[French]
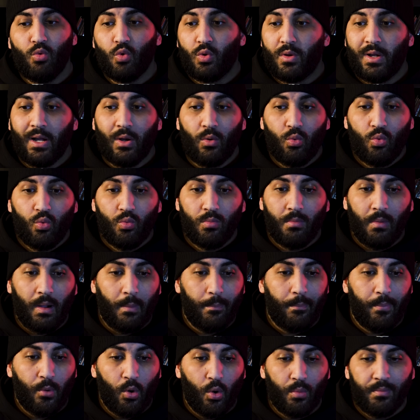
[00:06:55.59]
au cas où ma
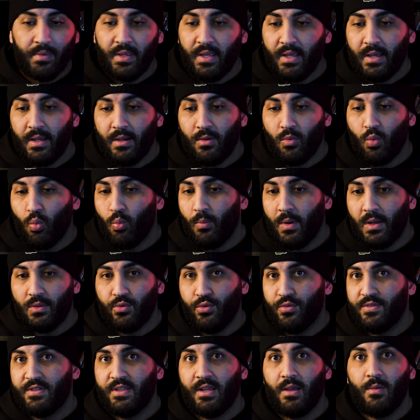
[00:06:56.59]
première ou ma
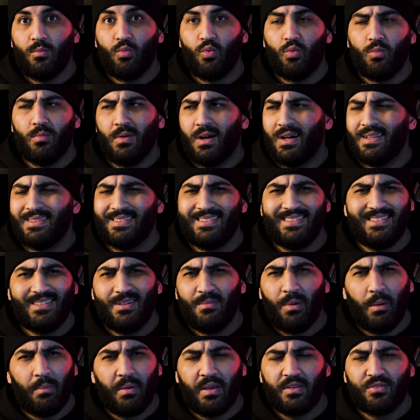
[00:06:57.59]
deuxième ou ma
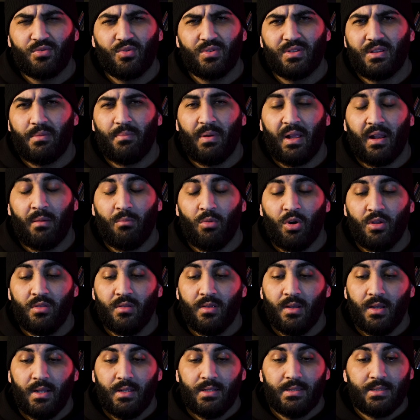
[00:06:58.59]
dixième impression n'était pas la
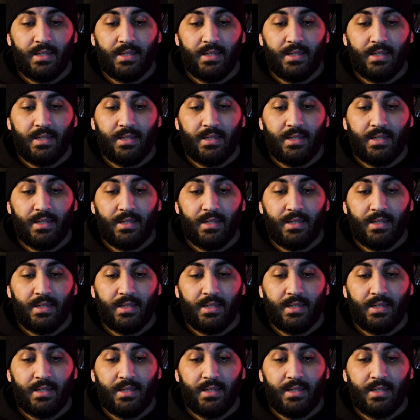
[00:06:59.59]
bonne.